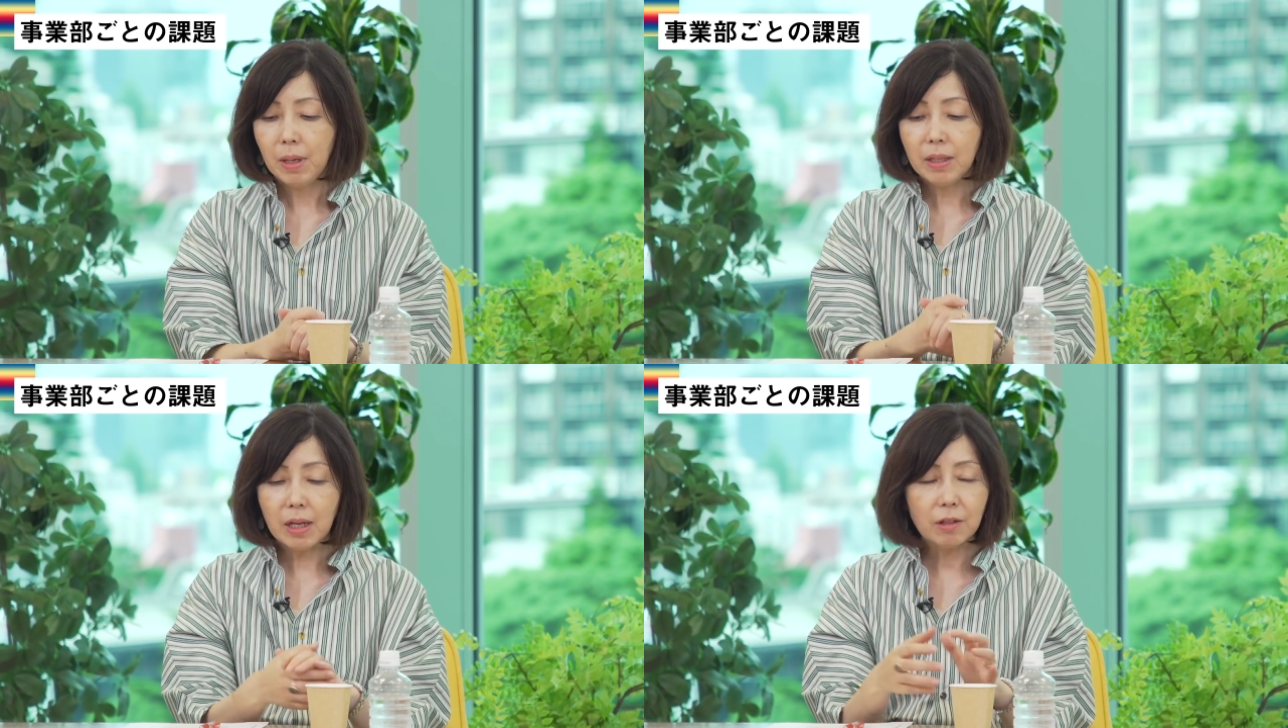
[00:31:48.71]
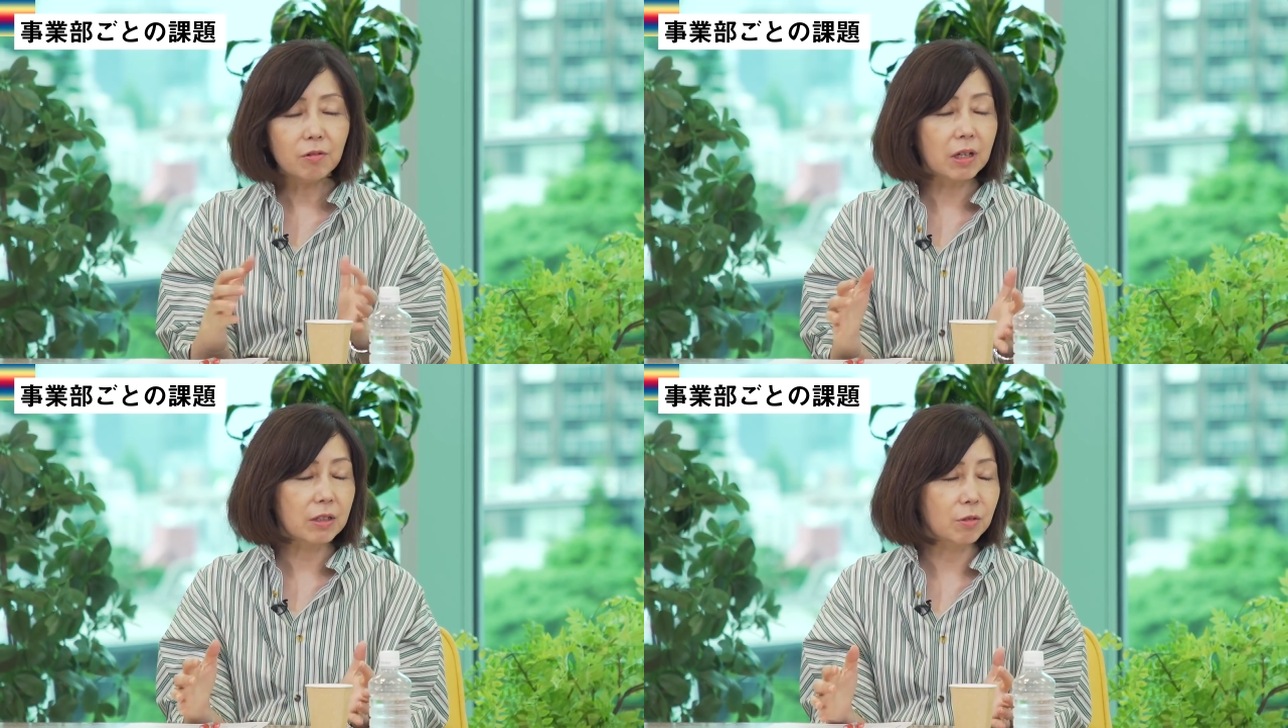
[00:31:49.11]
ディア
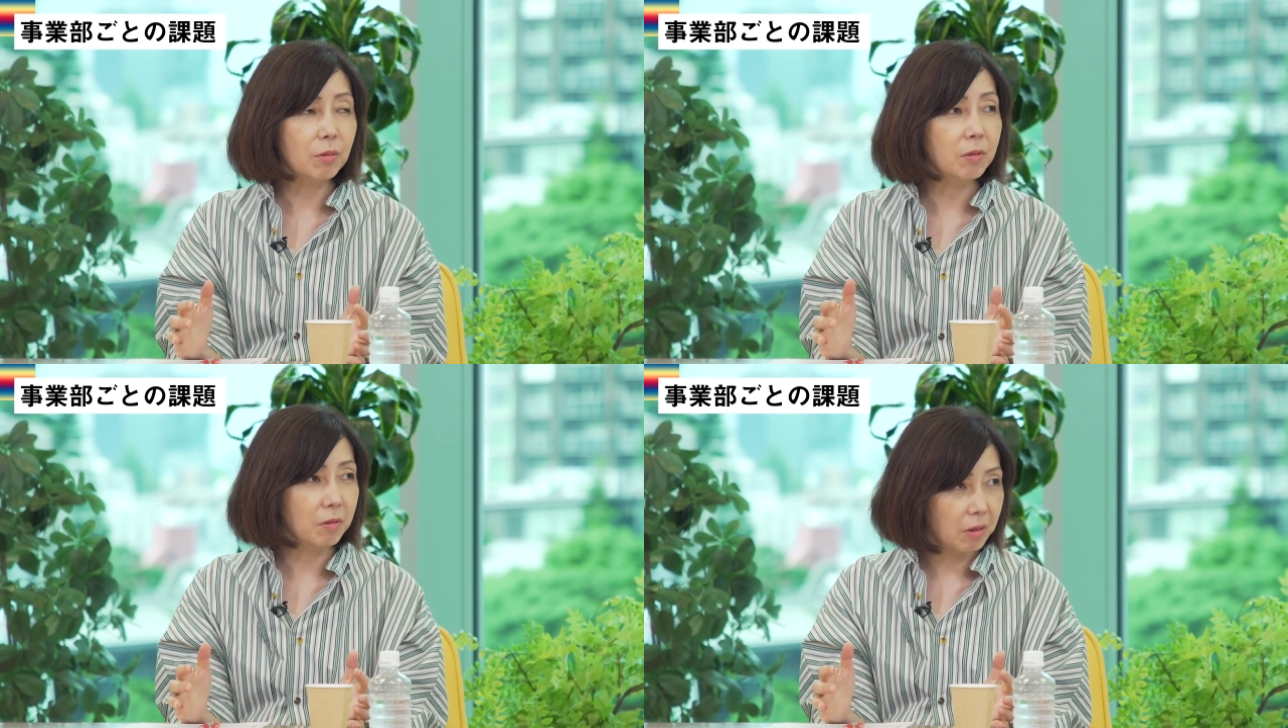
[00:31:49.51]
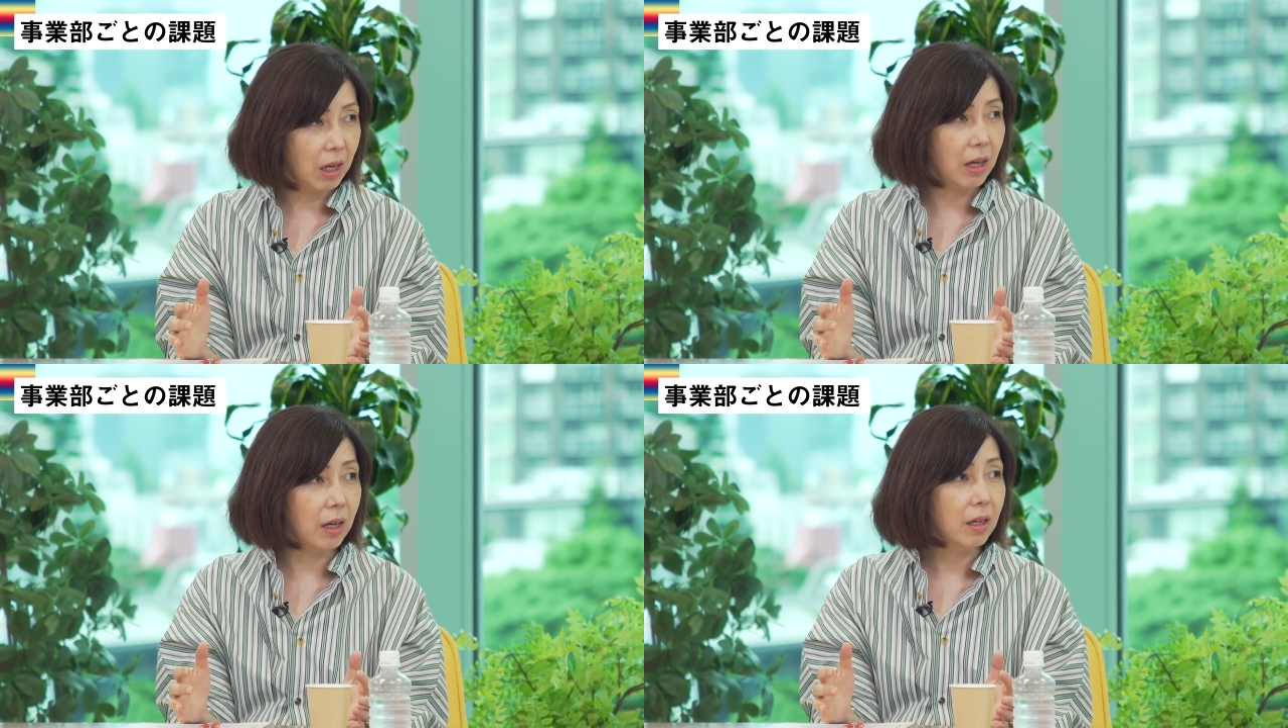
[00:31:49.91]
業界そのもの
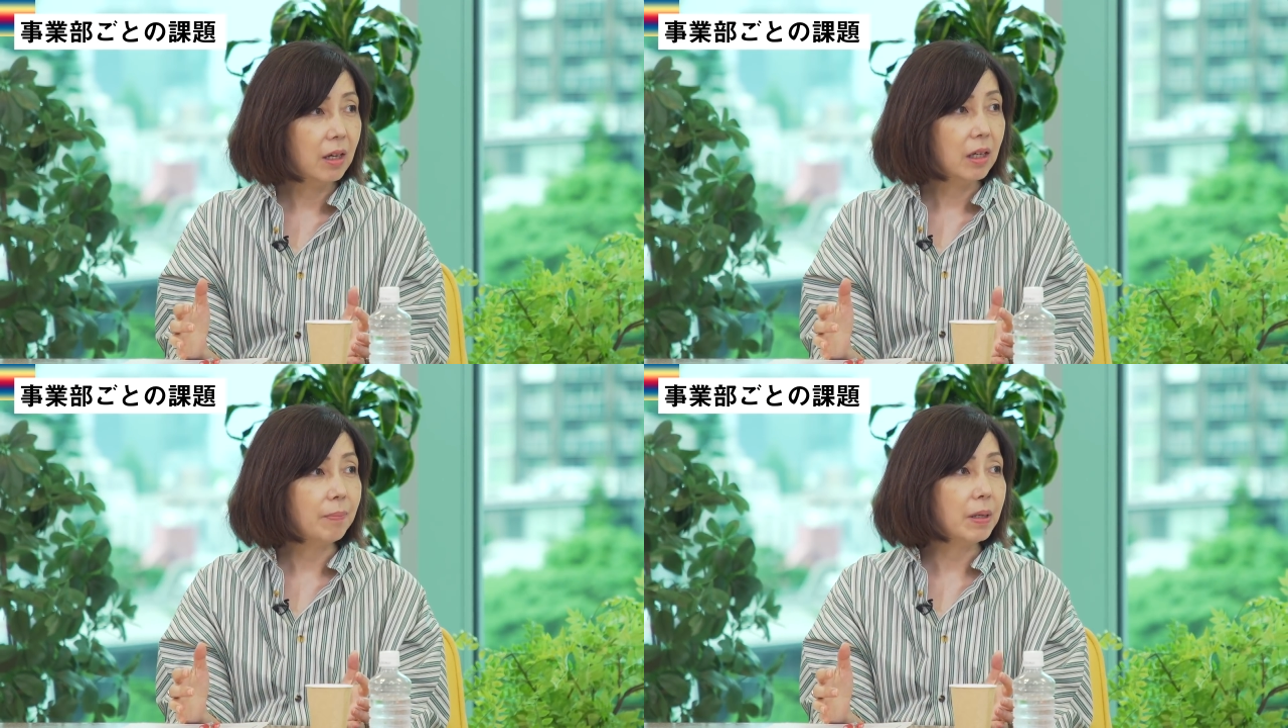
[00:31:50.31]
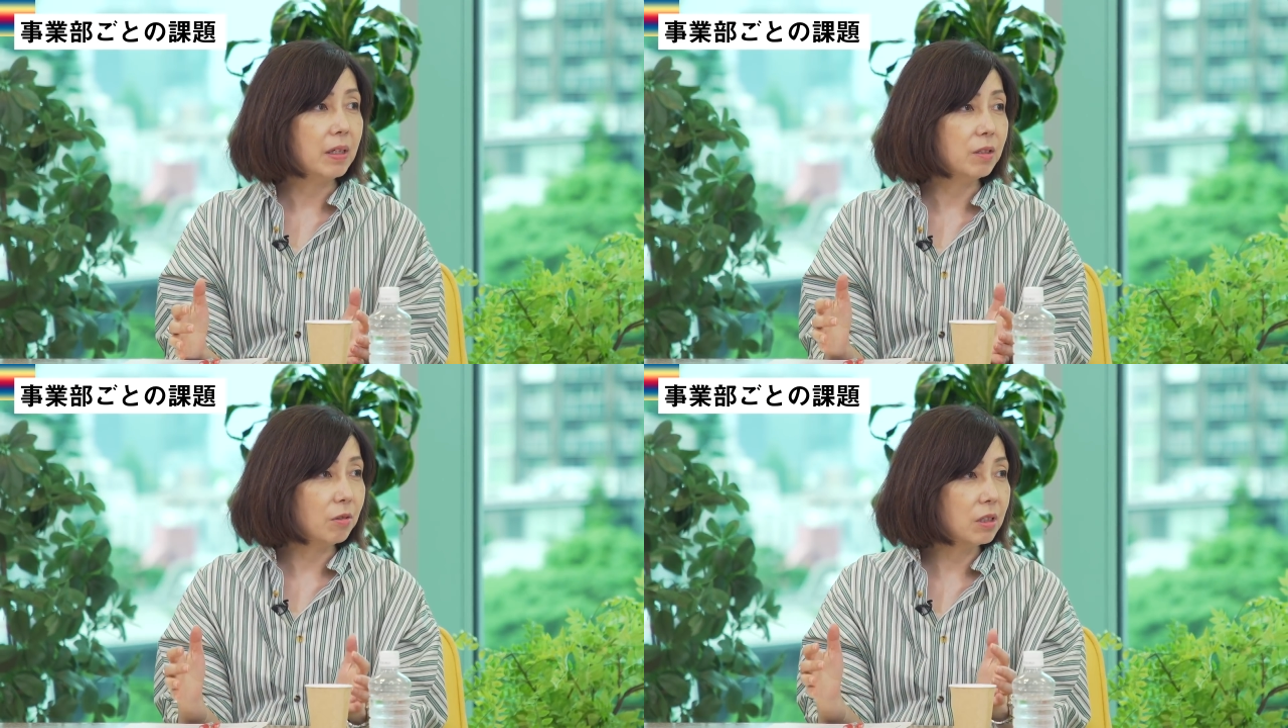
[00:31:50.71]
がやっぱり
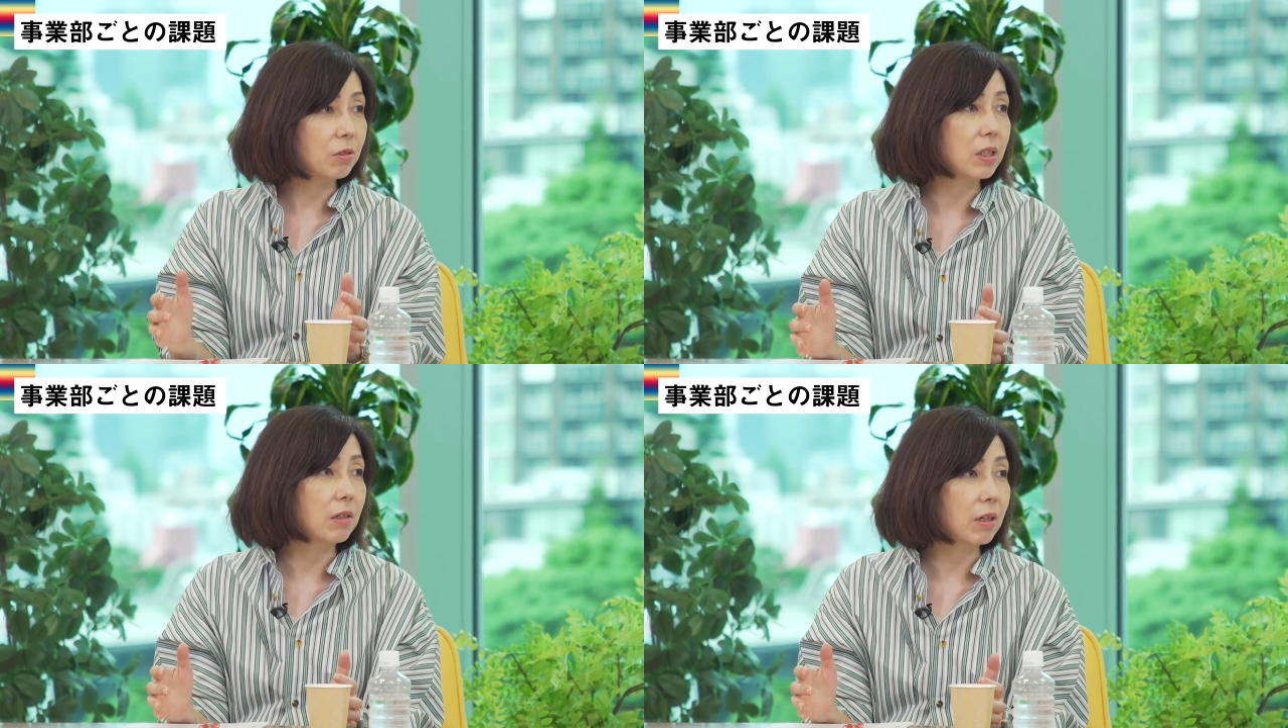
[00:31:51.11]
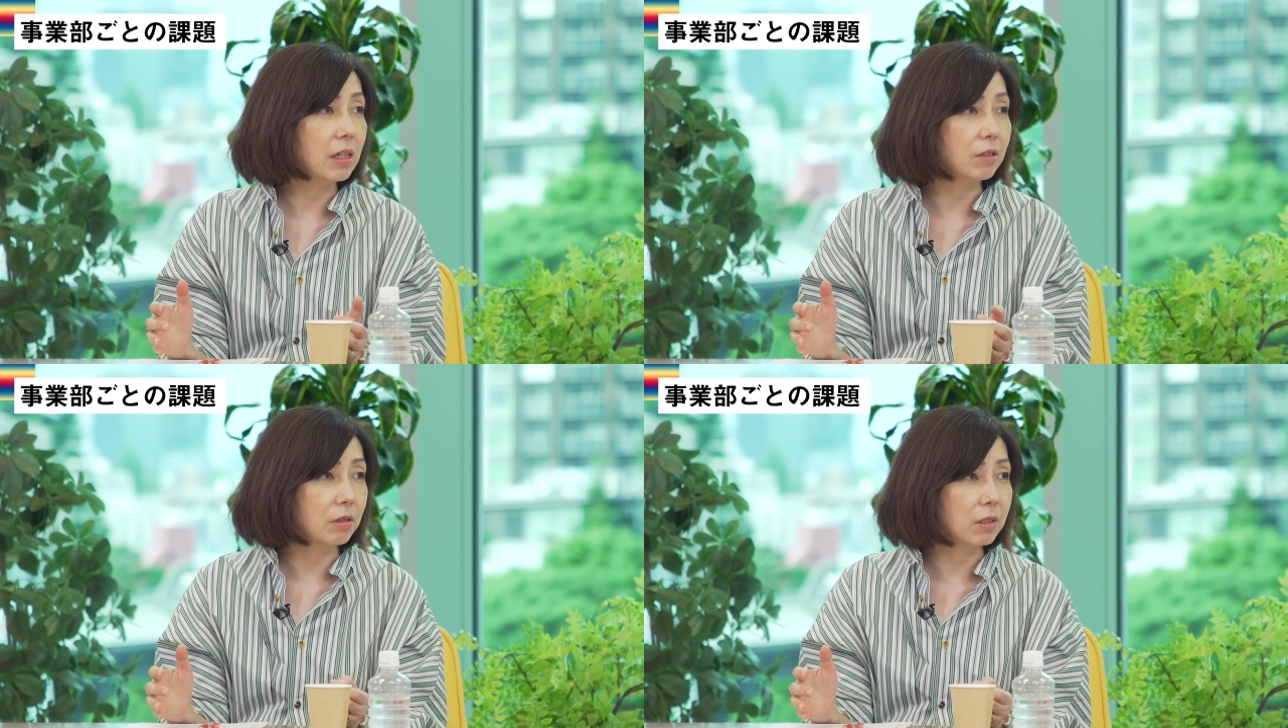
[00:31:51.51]
非常に女性の
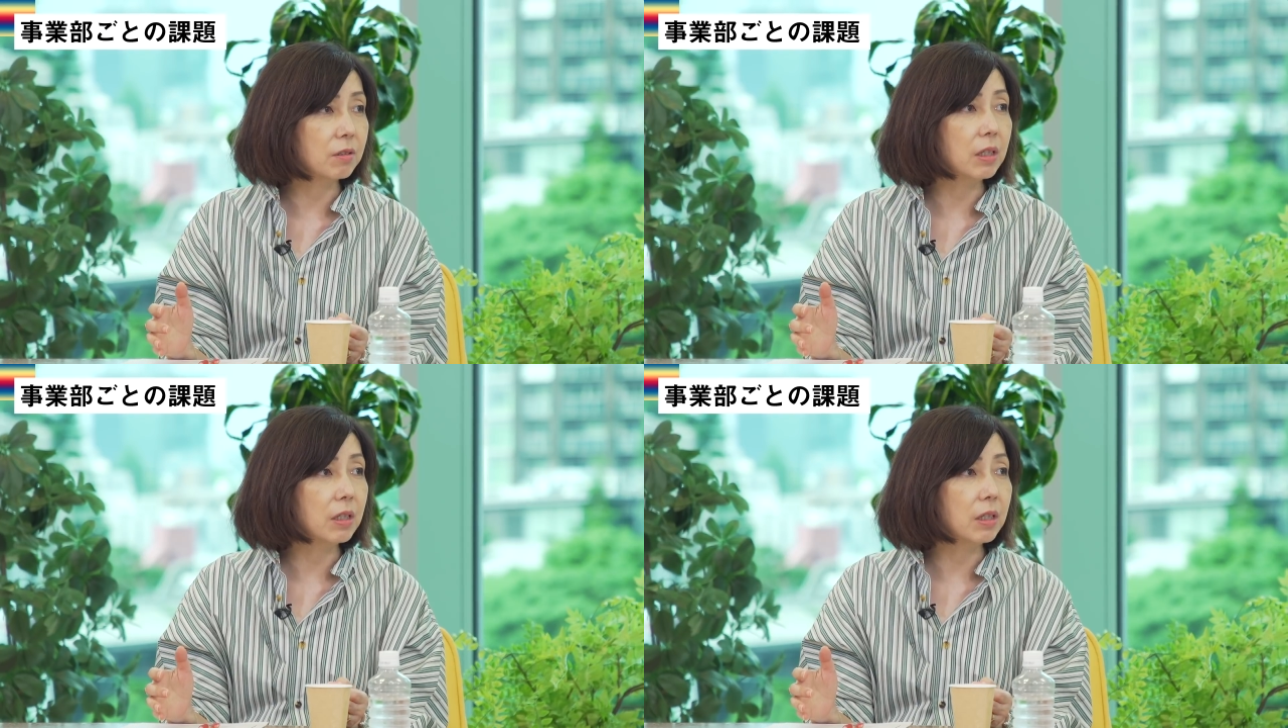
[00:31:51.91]
管理職が少